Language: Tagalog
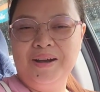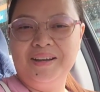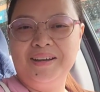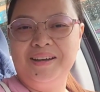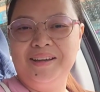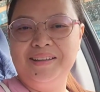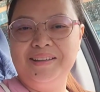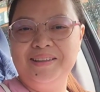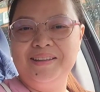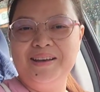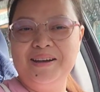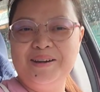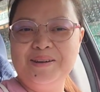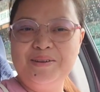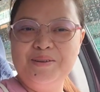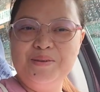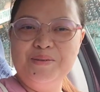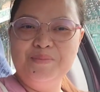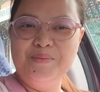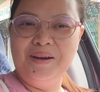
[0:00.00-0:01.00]

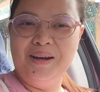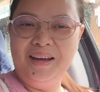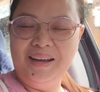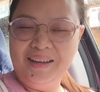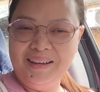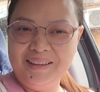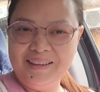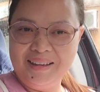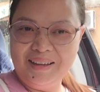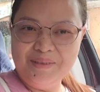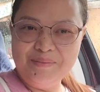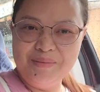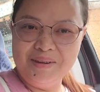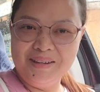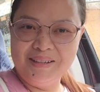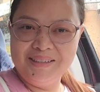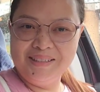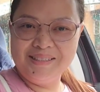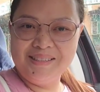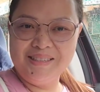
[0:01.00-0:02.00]
Magandang umaga,
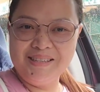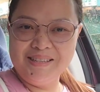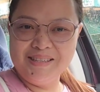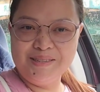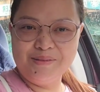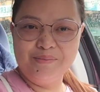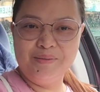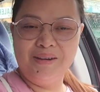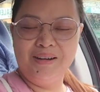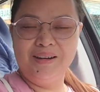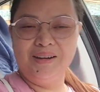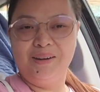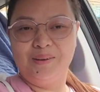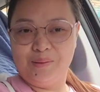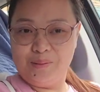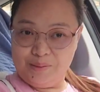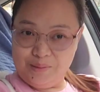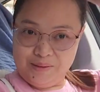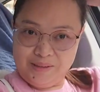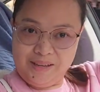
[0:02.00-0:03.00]
mga sis, mga
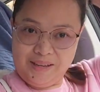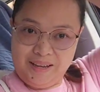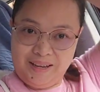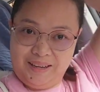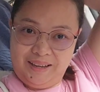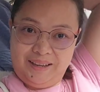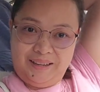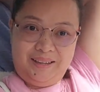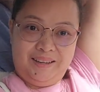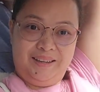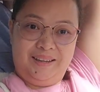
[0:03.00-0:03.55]
kuya.